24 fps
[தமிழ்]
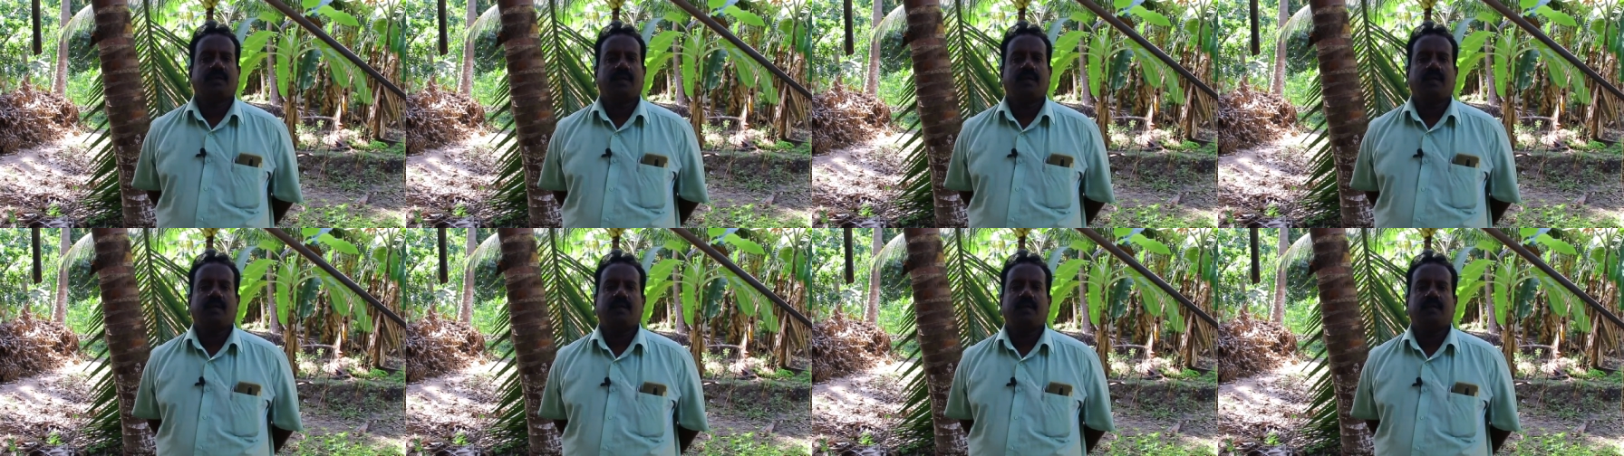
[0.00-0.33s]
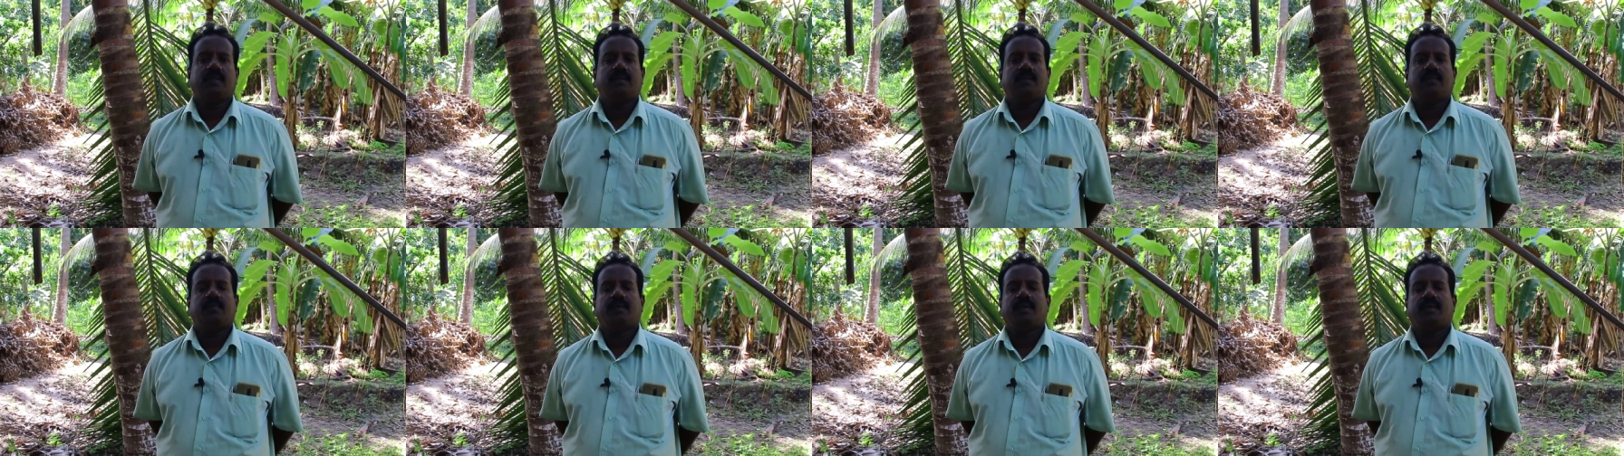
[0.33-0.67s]
எள்
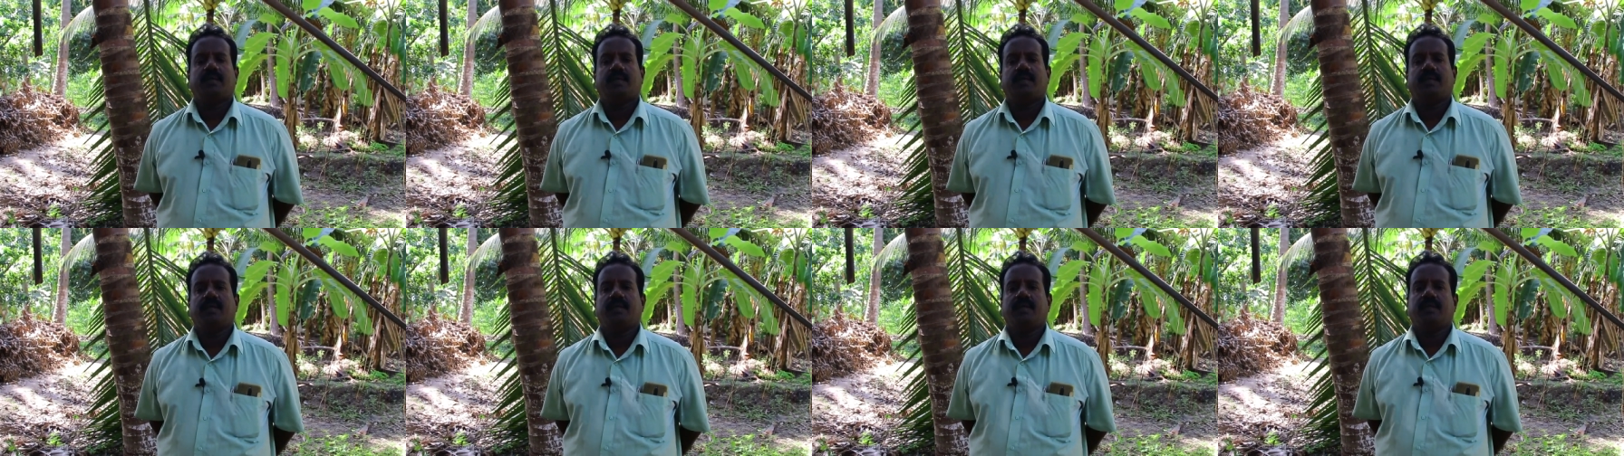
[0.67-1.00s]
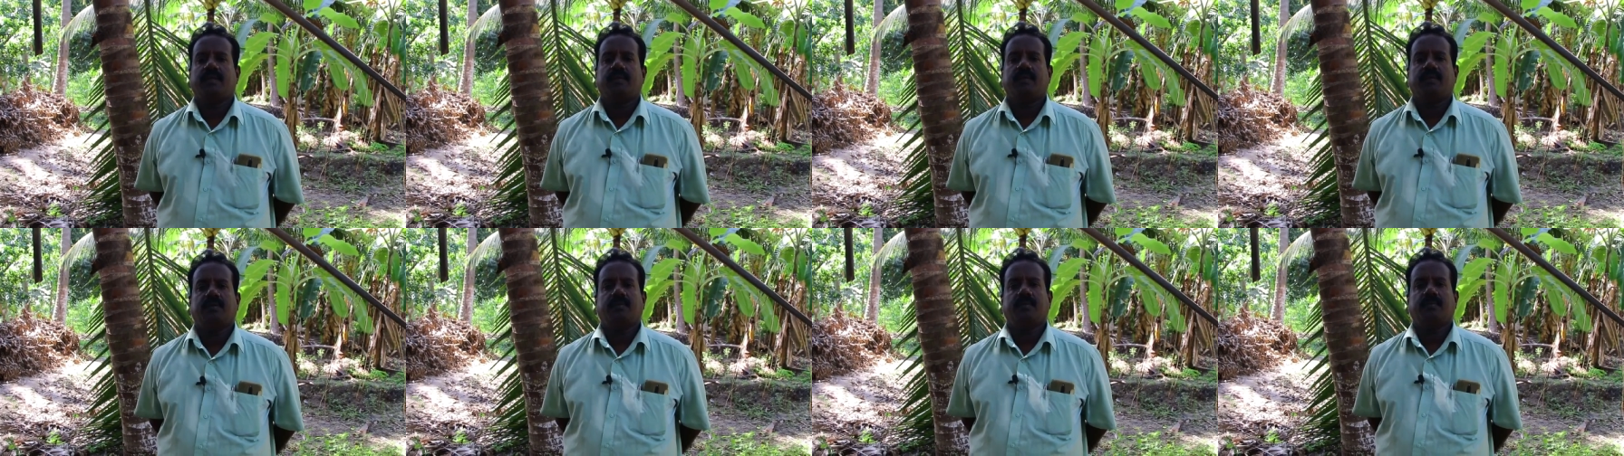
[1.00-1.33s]
இந்த மாதிரி
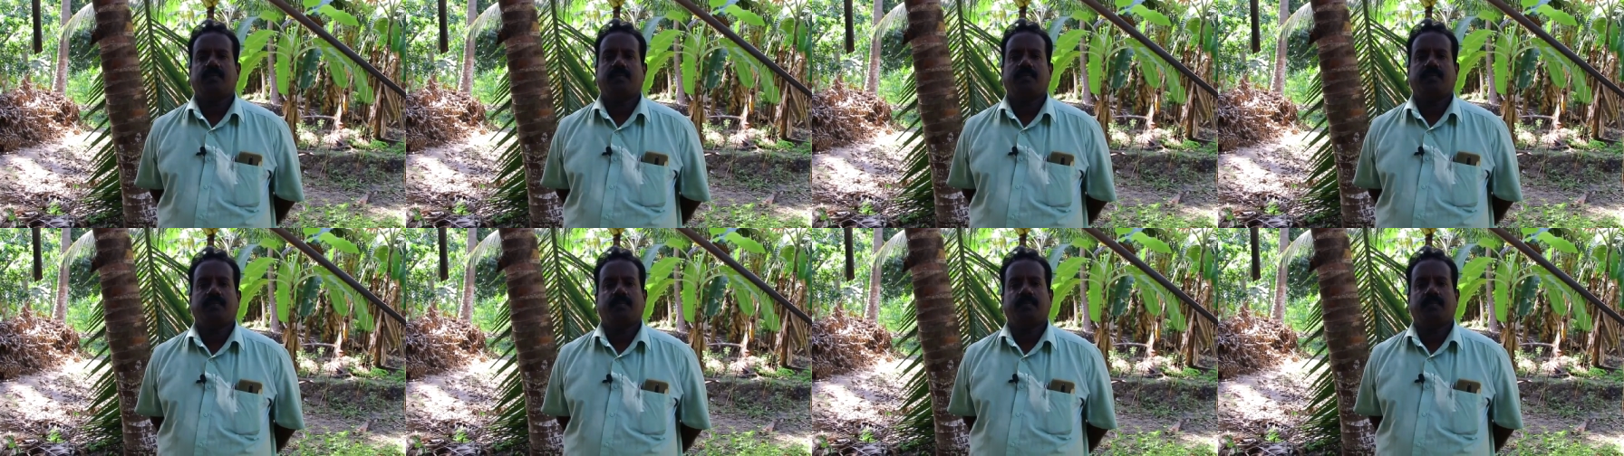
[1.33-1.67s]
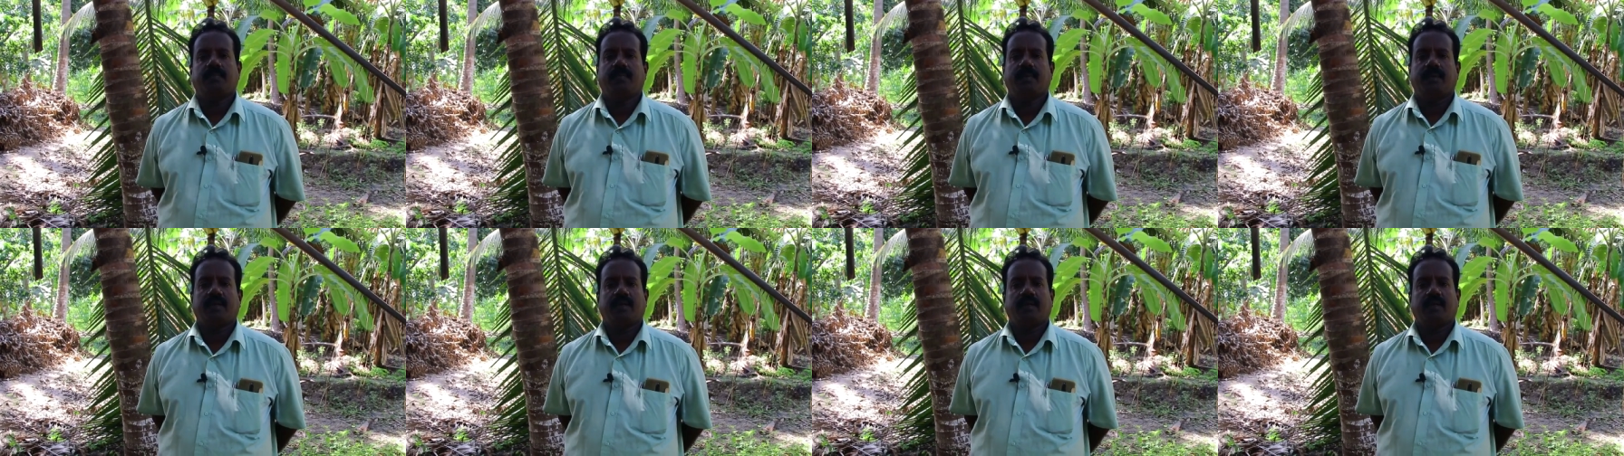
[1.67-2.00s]

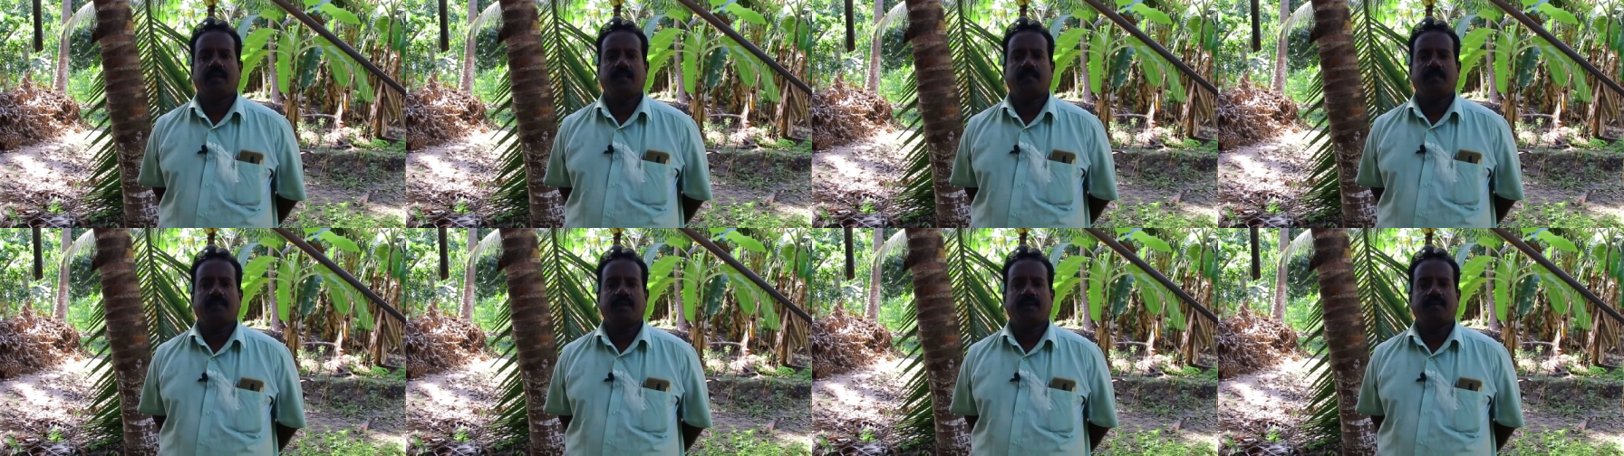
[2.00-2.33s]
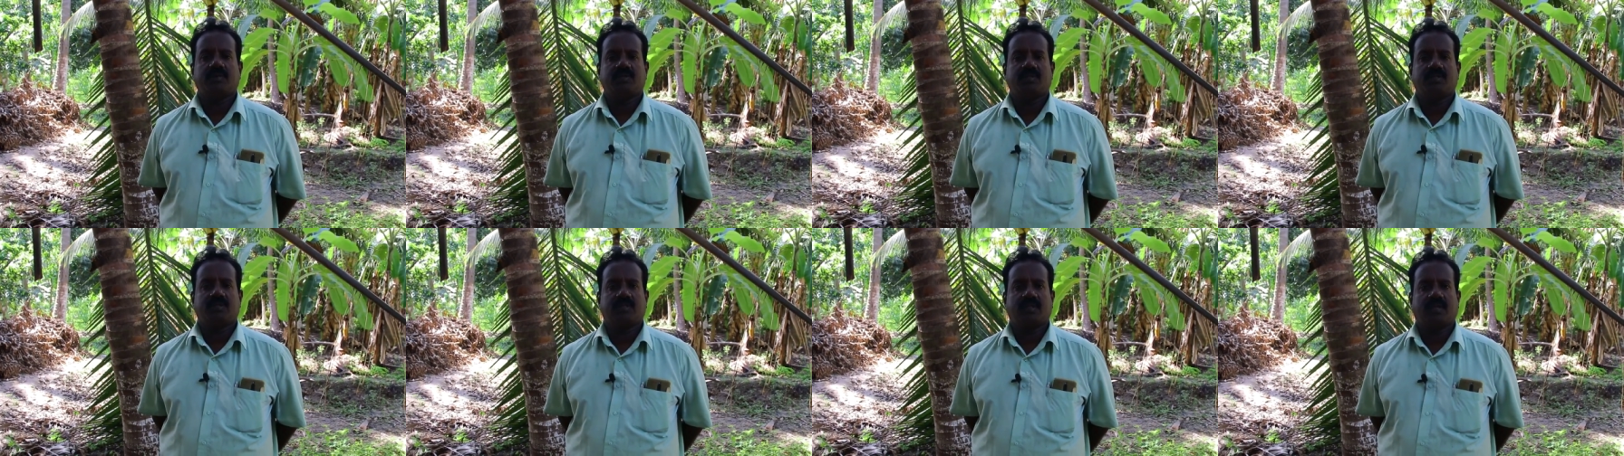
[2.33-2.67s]
பயிர்கள்லாம் பயிர்
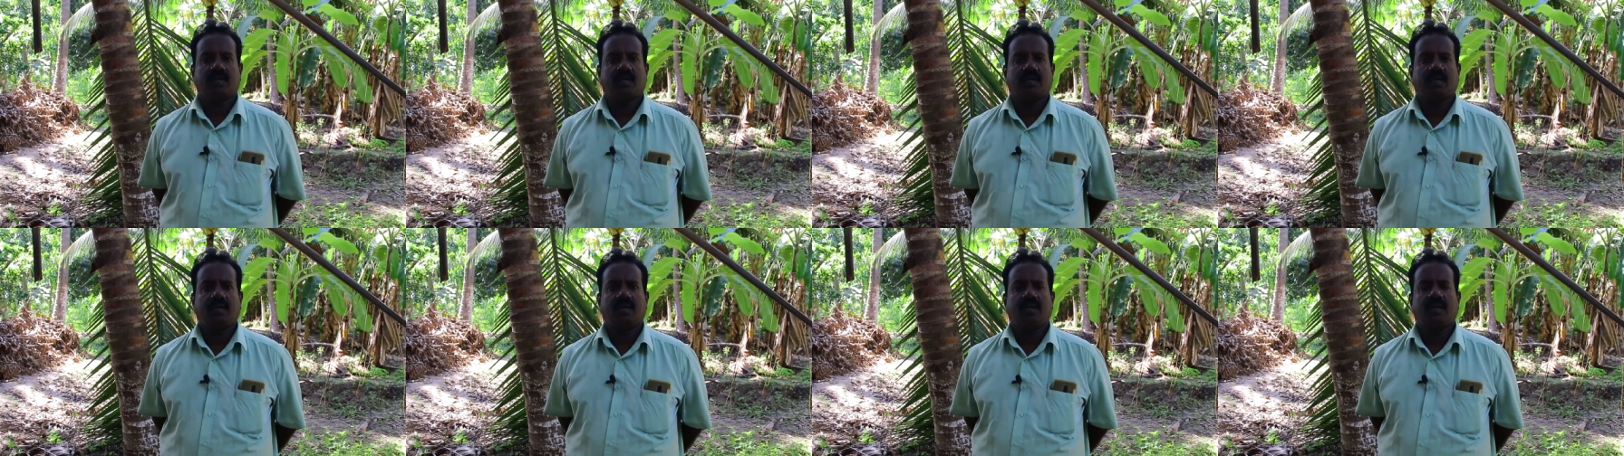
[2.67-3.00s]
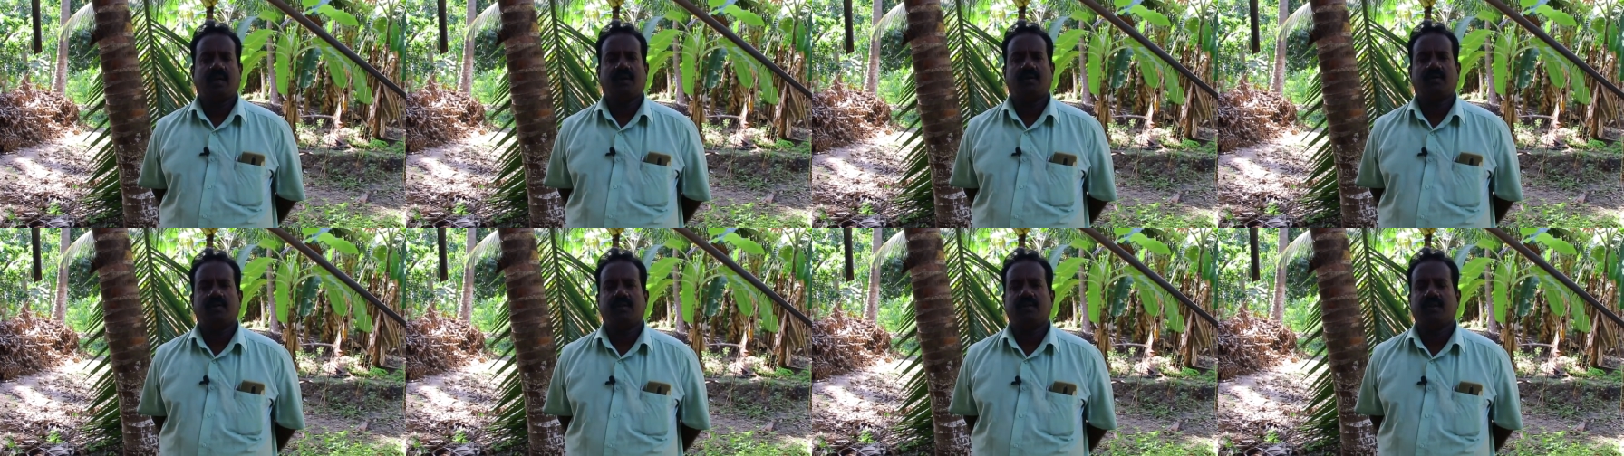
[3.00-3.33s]
வச்சுருந்தாங்க
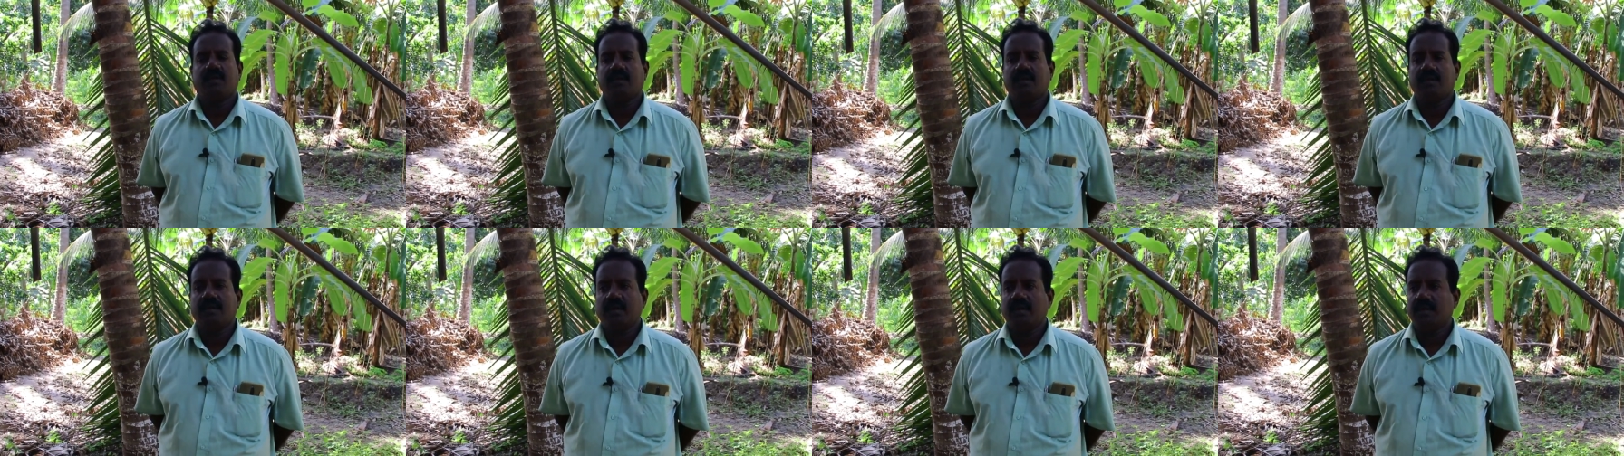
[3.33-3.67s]
நான் வந்து